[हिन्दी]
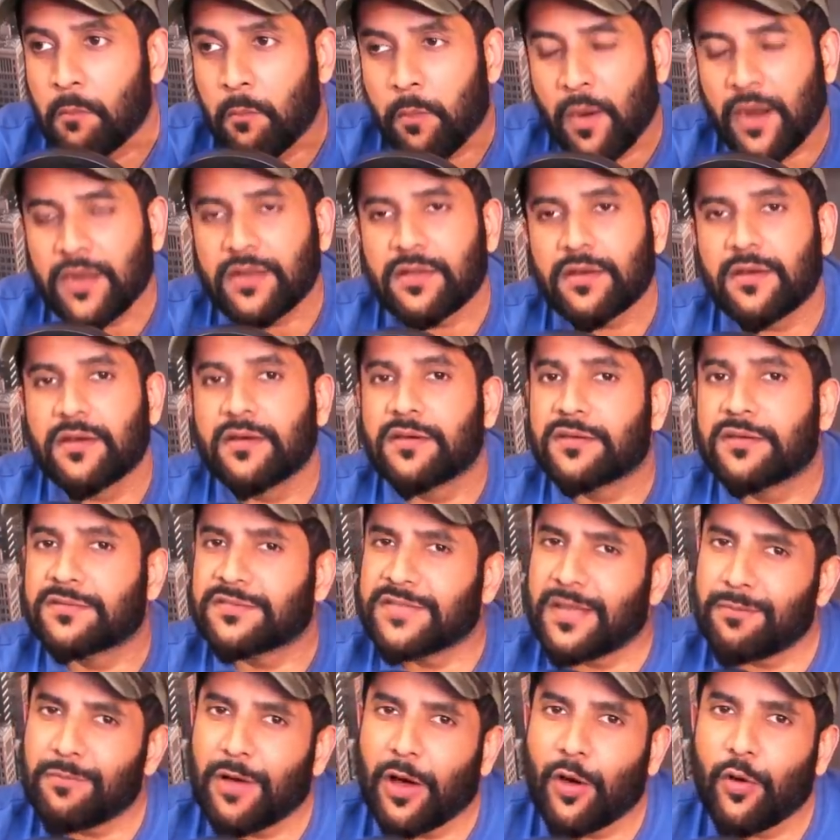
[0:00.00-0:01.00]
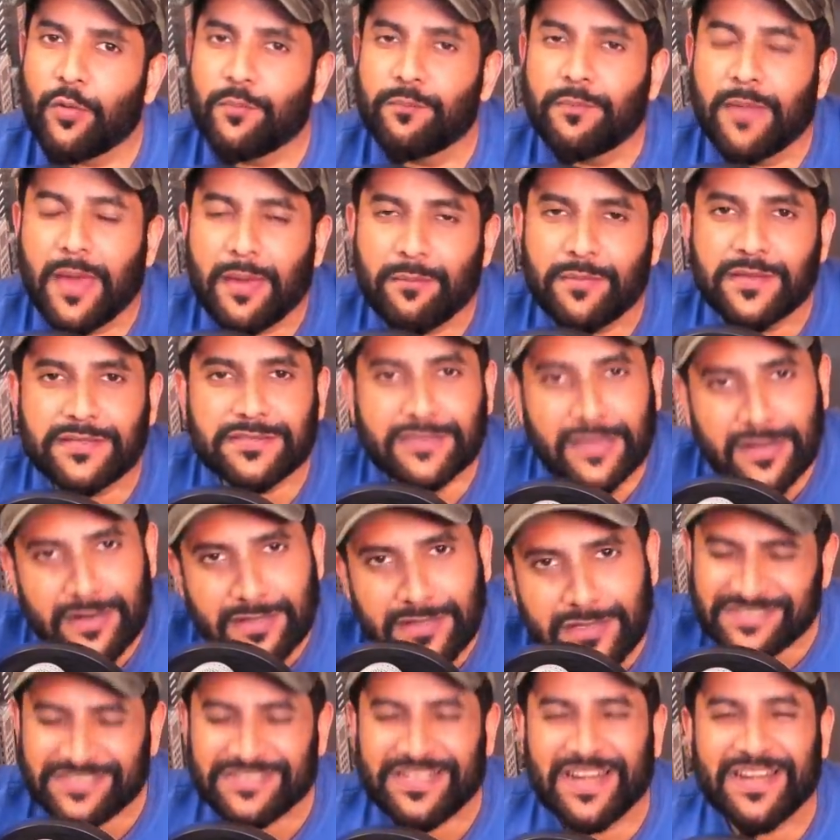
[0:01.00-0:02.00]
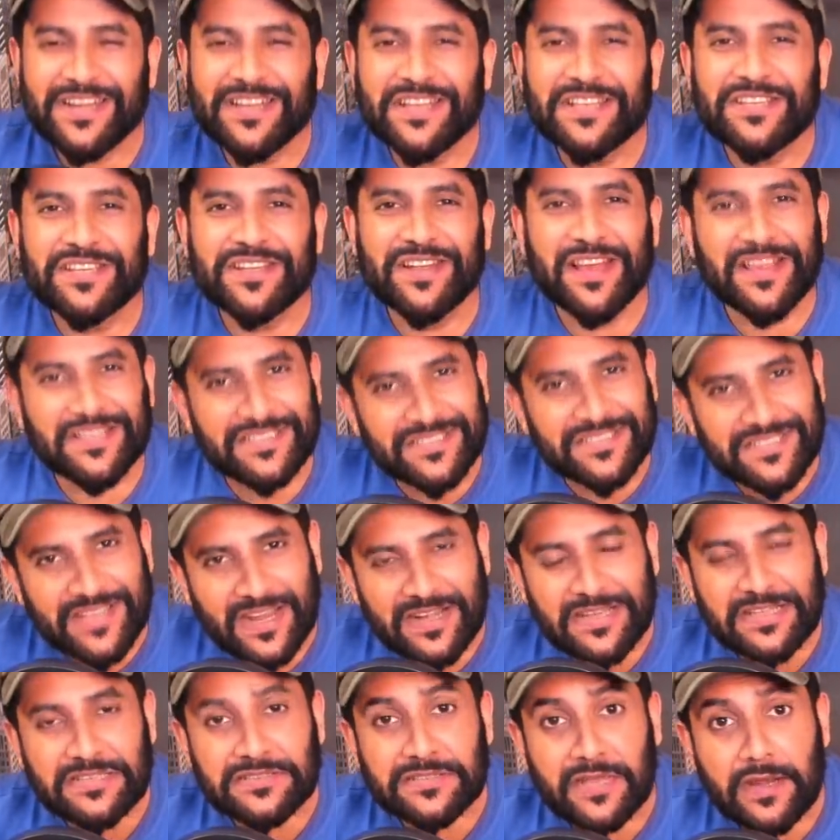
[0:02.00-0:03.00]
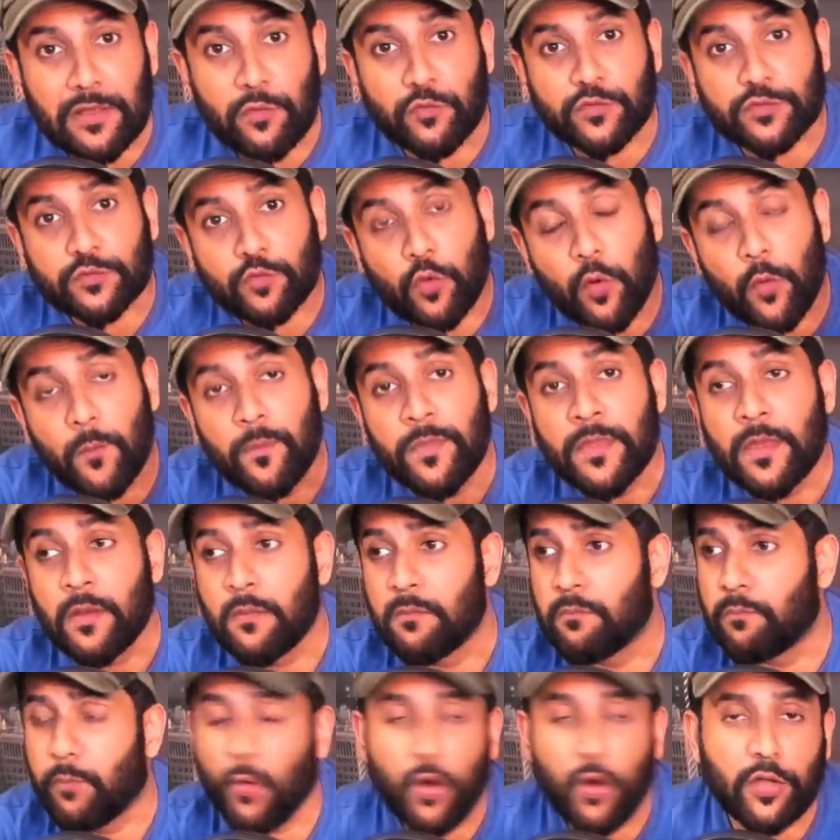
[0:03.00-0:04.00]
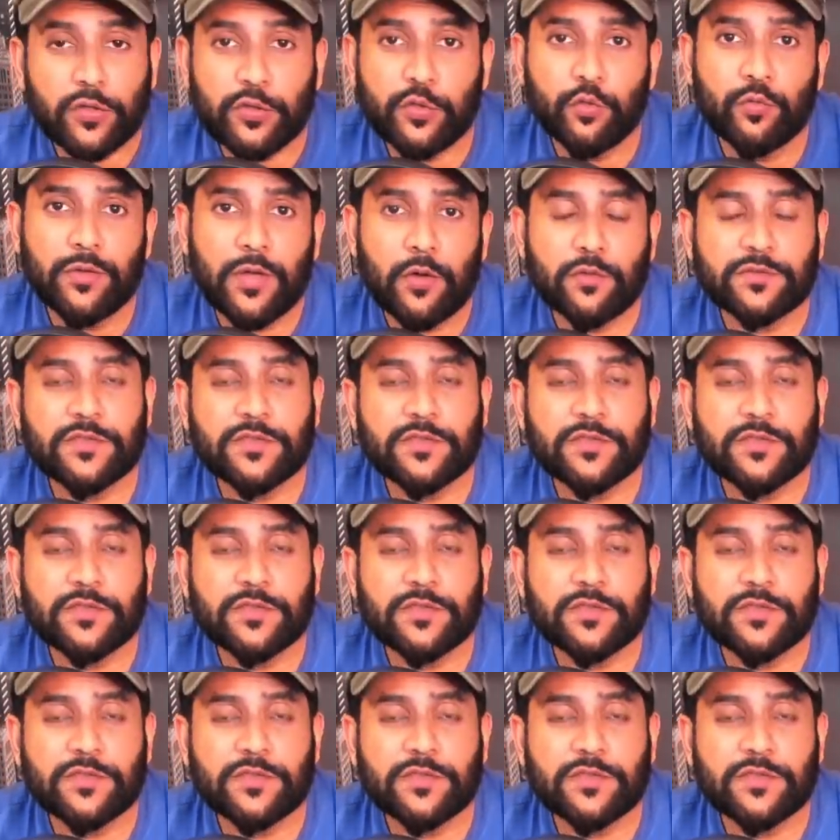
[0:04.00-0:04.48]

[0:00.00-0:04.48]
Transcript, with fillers: बट सम हाउ मैं मिस कर रहा था साडी शना साडी सना उसको बहुत क्यूट है